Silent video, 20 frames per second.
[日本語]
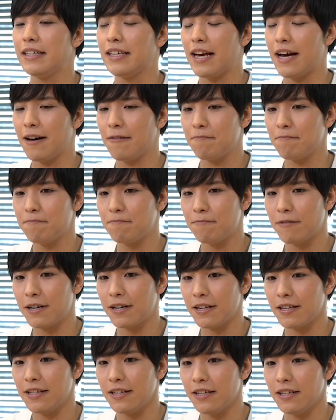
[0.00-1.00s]
やっぱ
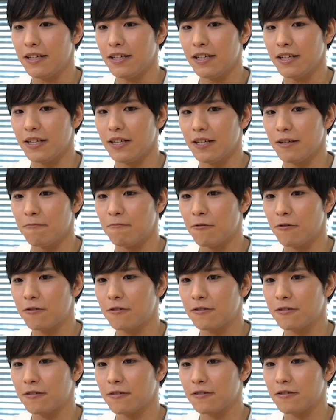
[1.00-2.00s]
り
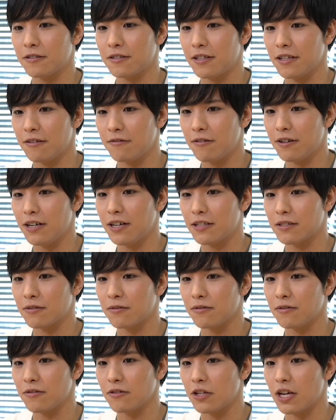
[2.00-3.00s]
僕としては
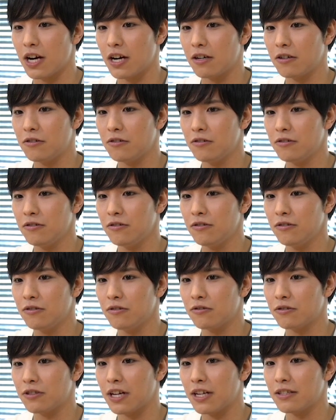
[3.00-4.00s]
その役
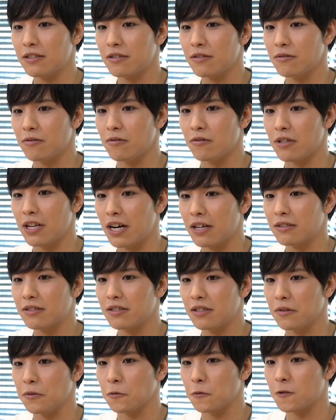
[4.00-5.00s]
2つの落
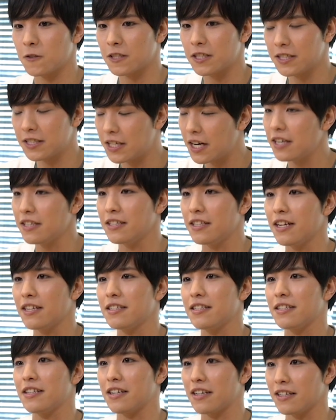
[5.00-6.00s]
差をしっかり出
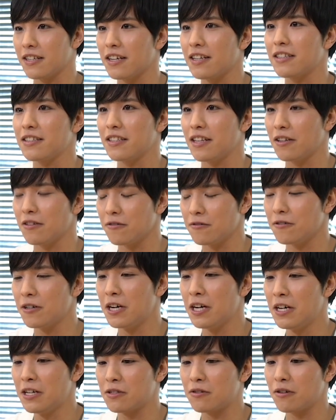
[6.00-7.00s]
せたらなっていう
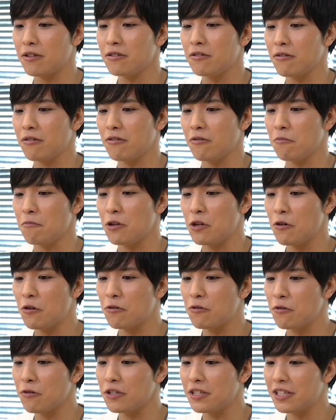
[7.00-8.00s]
それぞれの魅
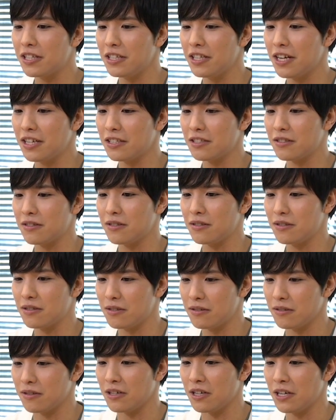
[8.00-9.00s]
力を引き出しつ
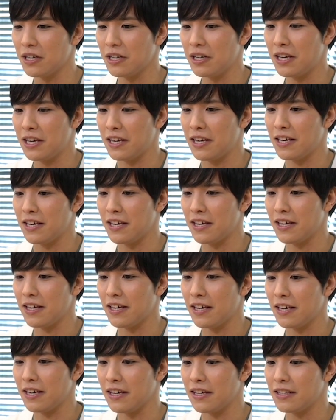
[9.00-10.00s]
つ、
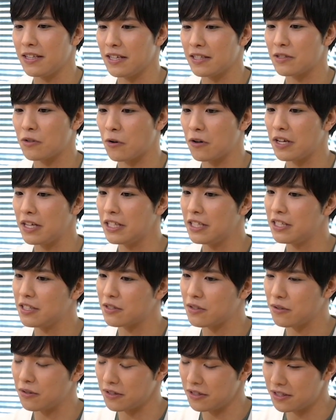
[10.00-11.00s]
えー、でそれに
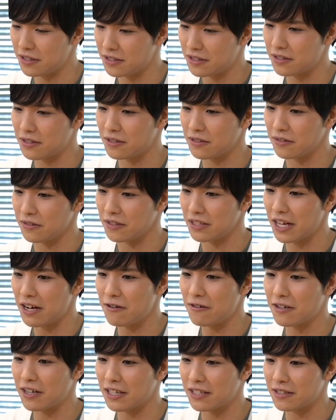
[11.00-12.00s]
沿いつつ
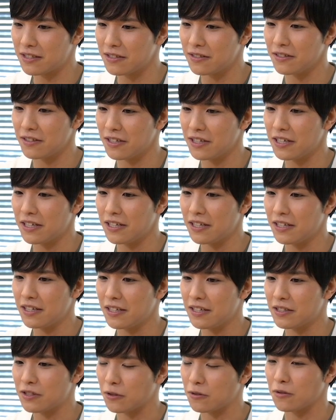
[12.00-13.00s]
なおかつ
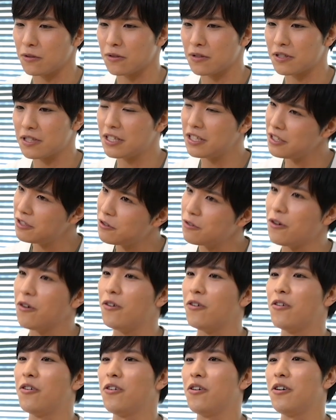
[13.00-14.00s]
ちょっとスキル
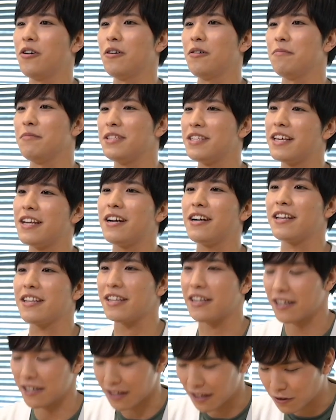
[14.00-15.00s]
を見せられ
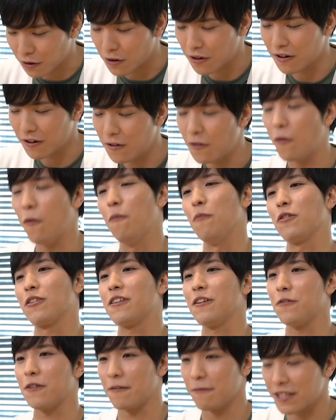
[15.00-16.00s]
たらなと思っ
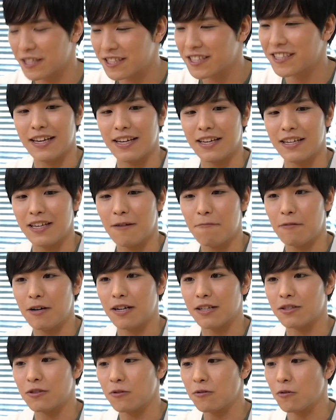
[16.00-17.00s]
ておりますやっ
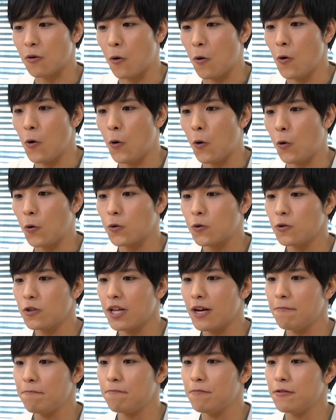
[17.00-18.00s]
ぱちょっと大
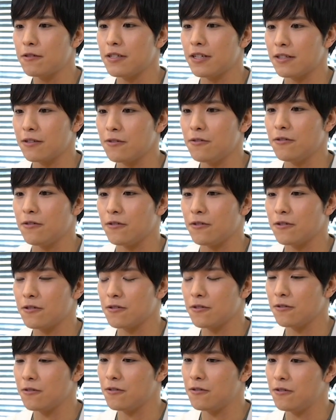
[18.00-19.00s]
人っぽさと
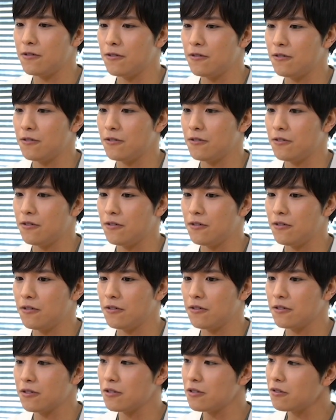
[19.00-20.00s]
そ
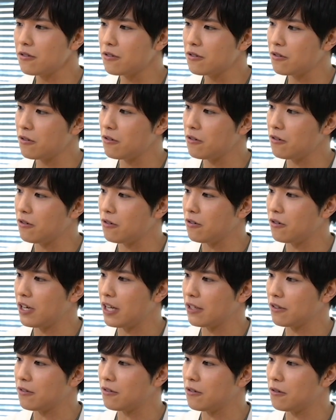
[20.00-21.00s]
のちょっと
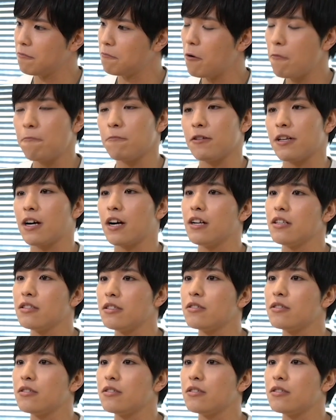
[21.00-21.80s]
あのポップな感